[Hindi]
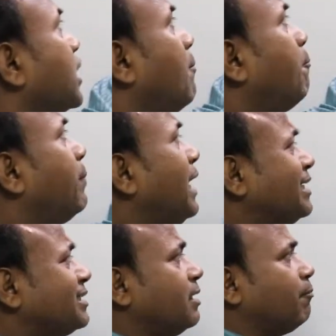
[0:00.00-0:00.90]

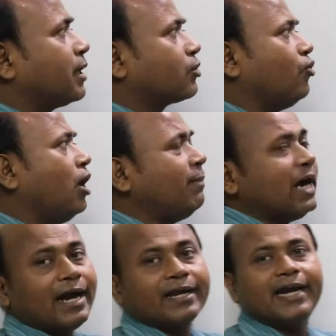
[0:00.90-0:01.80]
कंप्लेक्स नंबर को हम
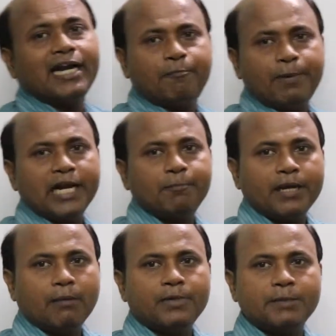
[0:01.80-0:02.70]
अर्गेंट प्लेन
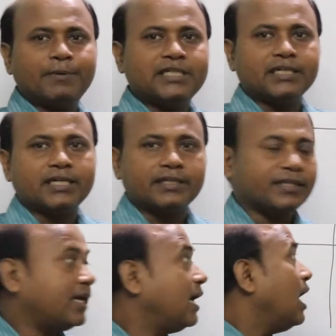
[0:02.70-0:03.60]
पे हम रिप्रेजेंट
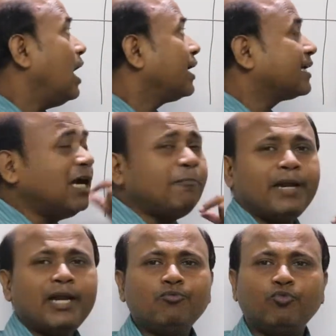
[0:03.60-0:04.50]
करते हैं अर्गेंट
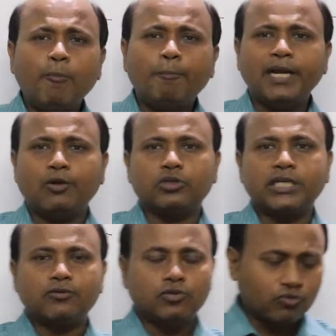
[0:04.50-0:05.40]
प्लेन वो प्लेन
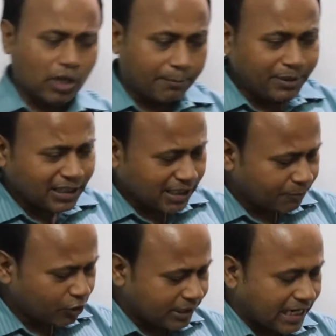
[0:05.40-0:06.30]
होता है दोस्तों अभी तक
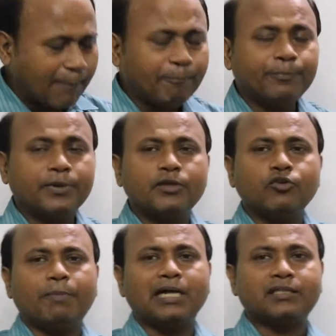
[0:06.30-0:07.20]
हमने ग्राफ की
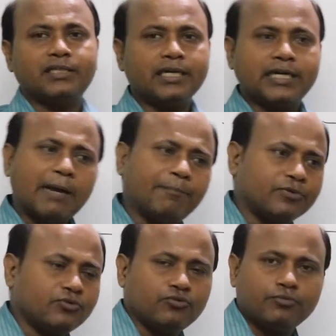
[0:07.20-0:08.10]
जो बात की है ग्राफ
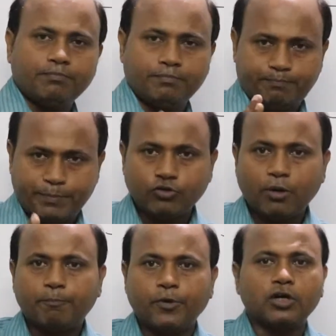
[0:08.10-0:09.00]
पे जो
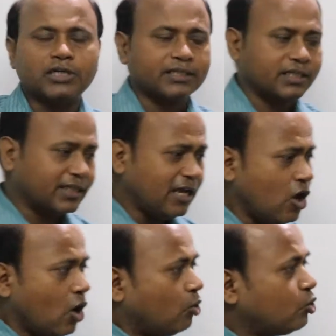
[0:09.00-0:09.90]
हम प्लॉट करते थे
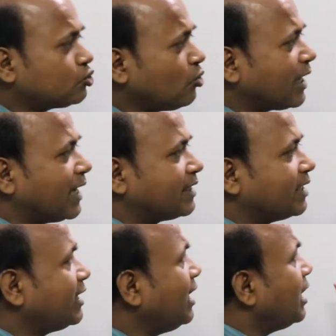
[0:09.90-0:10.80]
उसको कहते
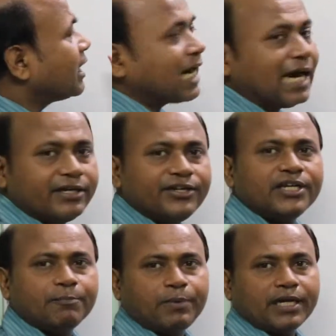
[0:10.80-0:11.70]
थे
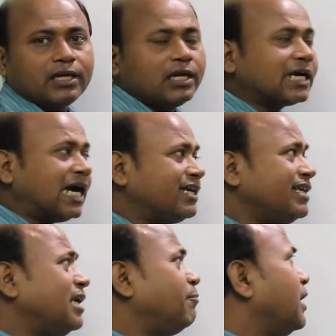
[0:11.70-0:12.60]
कार्टिजन प्लेन
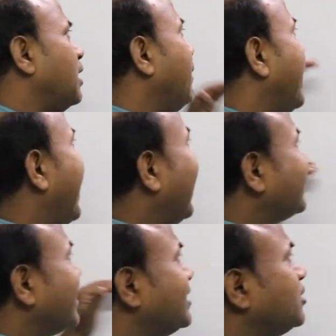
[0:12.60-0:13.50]
कार्टिजन प्लेन में
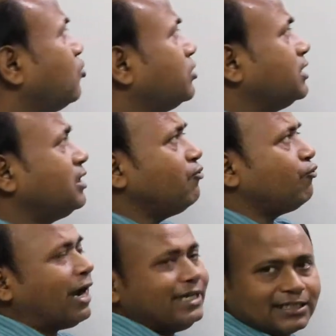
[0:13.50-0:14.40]
एक्स एक्सिस होती थी
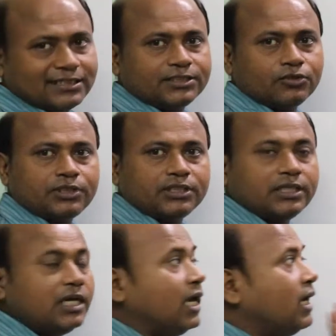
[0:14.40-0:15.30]
वाई एक्सिस होती
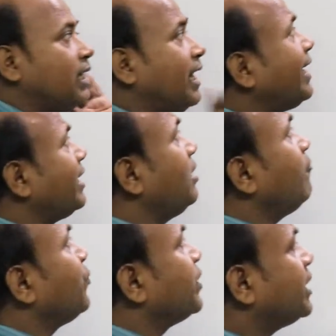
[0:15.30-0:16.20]
थी लेकिन
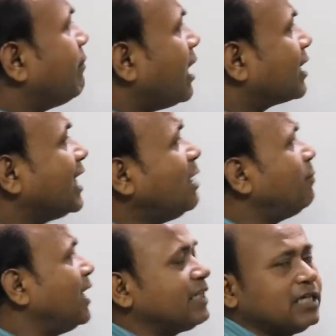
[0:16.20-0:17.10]
जब अर्गन
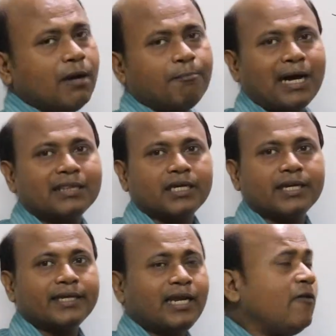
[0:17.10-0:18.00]
प्लेन की हम बात
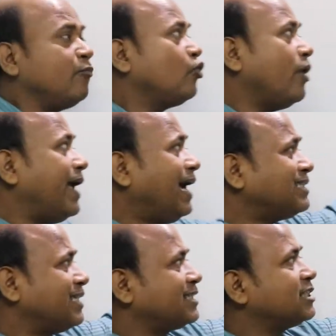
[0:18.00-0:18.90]
करेंगे तो
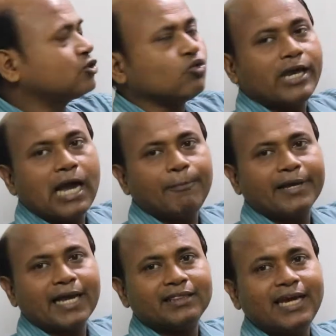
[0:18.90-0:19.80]
एक्स एक्सिस को यहाँ पे
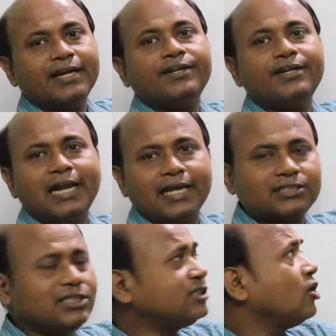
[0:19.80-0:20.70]
कहते हैं रियल
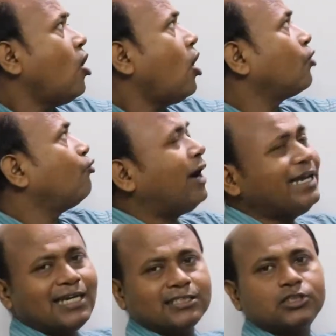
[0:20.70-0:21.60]
एक्सिस और
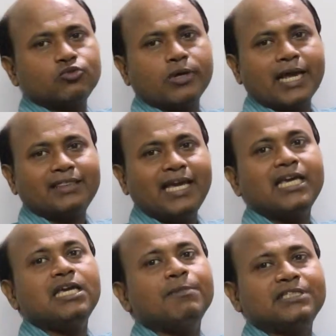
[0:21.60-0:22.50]
वाई एक्सिस को कहते
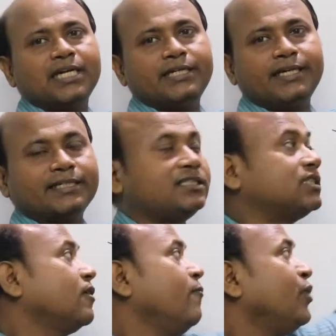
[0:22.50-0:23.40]
हैं इमेजनरी एक्सिस